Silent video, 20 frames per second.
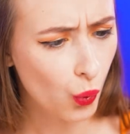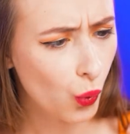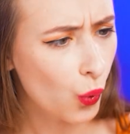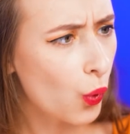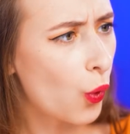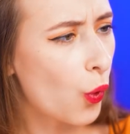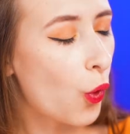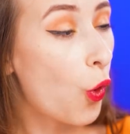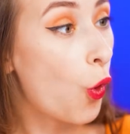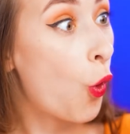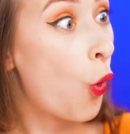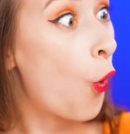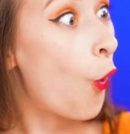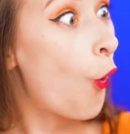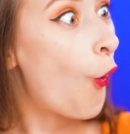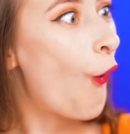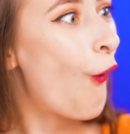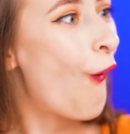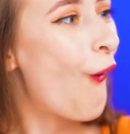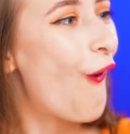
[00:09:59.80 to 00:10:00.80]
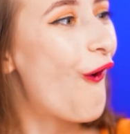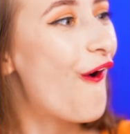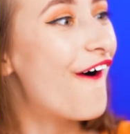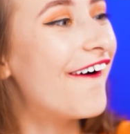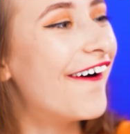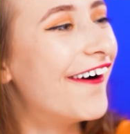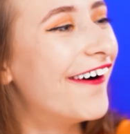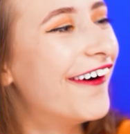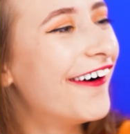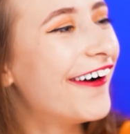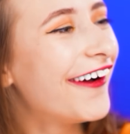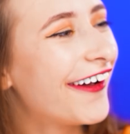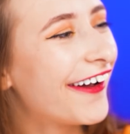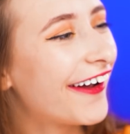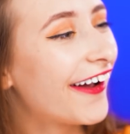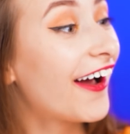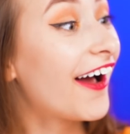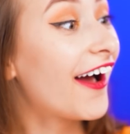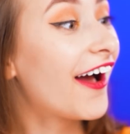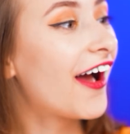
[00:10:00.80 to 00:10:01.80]
Aku akan mengambilnya dengan jariku.
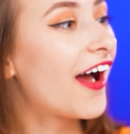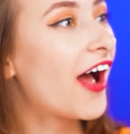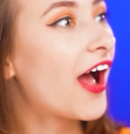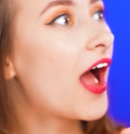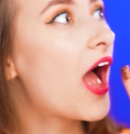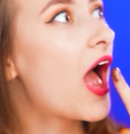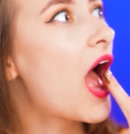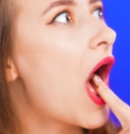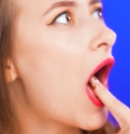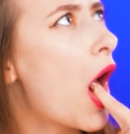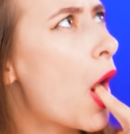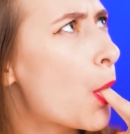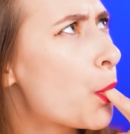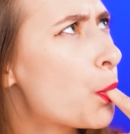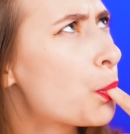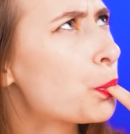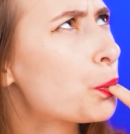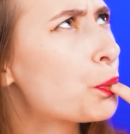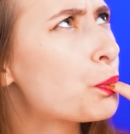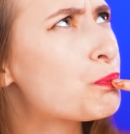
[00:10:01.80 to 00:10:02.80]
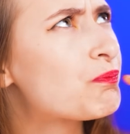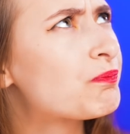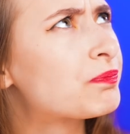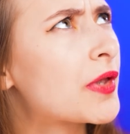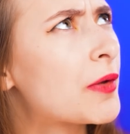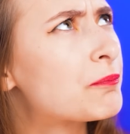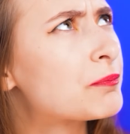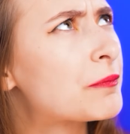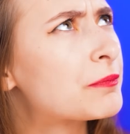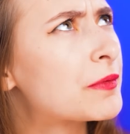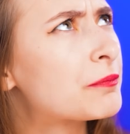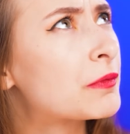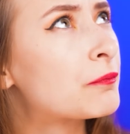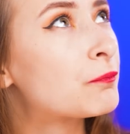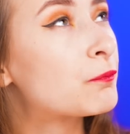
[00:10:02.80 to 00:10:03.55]
Mari kita coba.